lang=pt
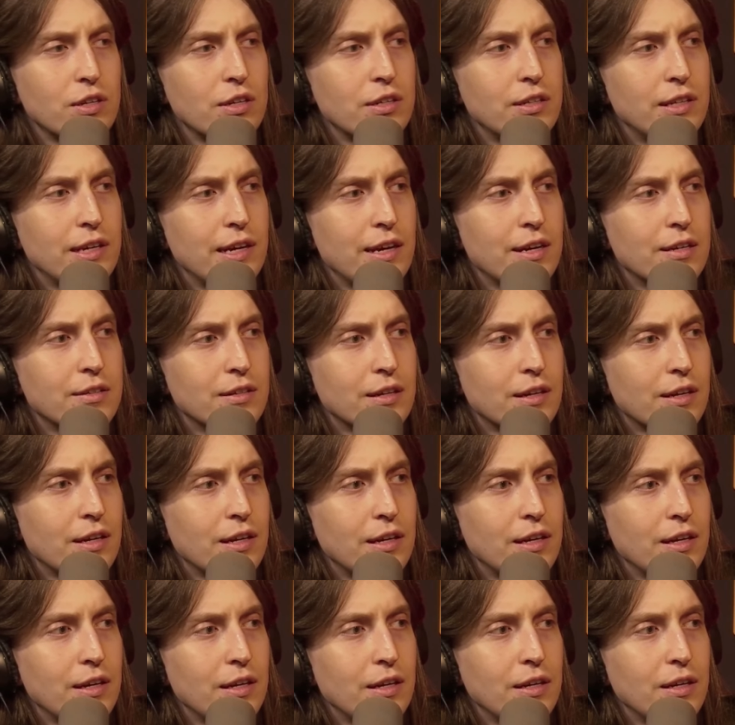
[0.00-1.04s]
certeza
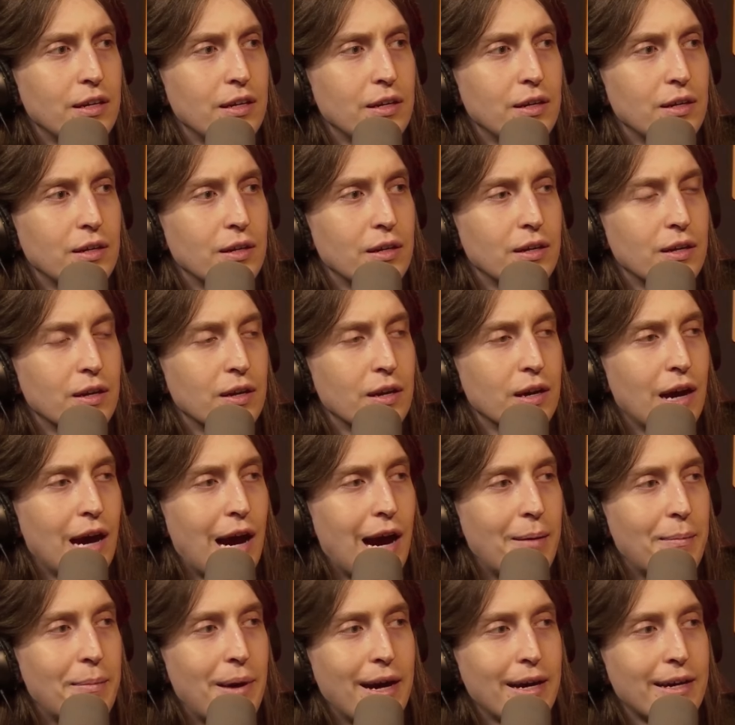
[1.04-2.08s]
que
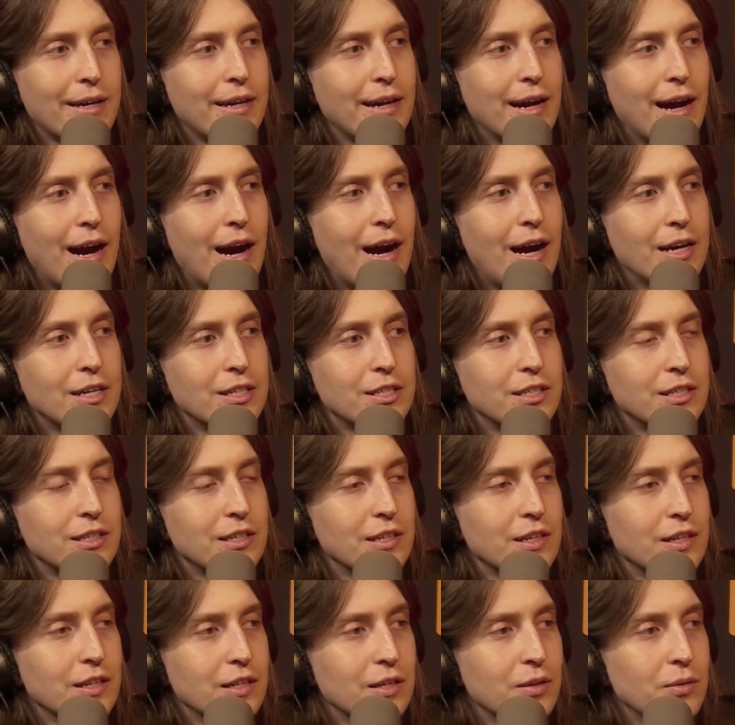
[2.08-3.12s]
a
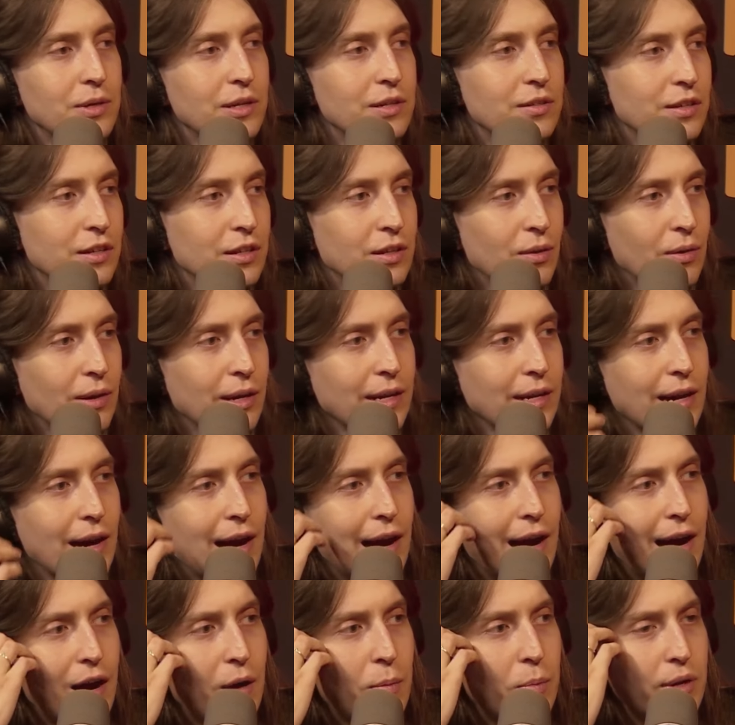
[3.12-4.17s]
maquiagem não ia ser tão
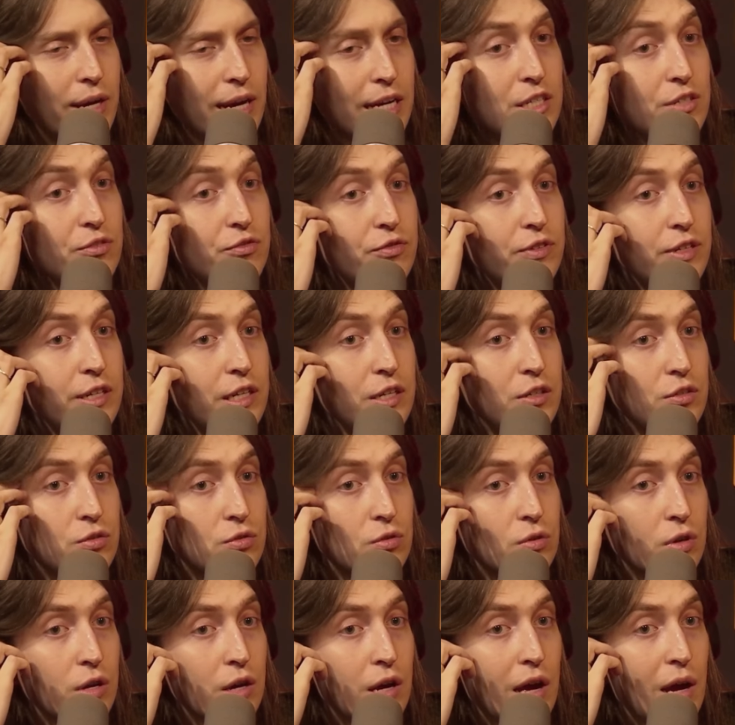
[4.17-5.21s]
legal, porque é
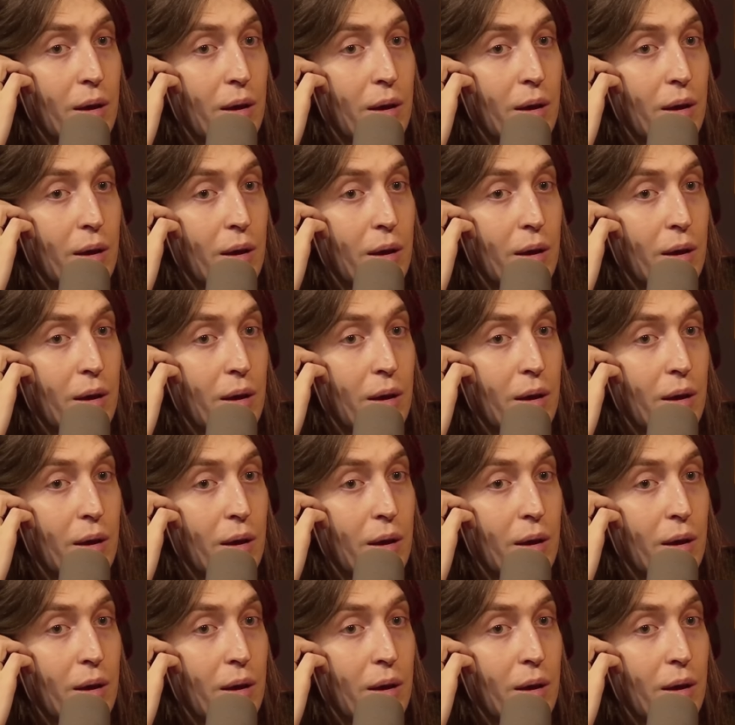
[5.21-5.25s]
difícil.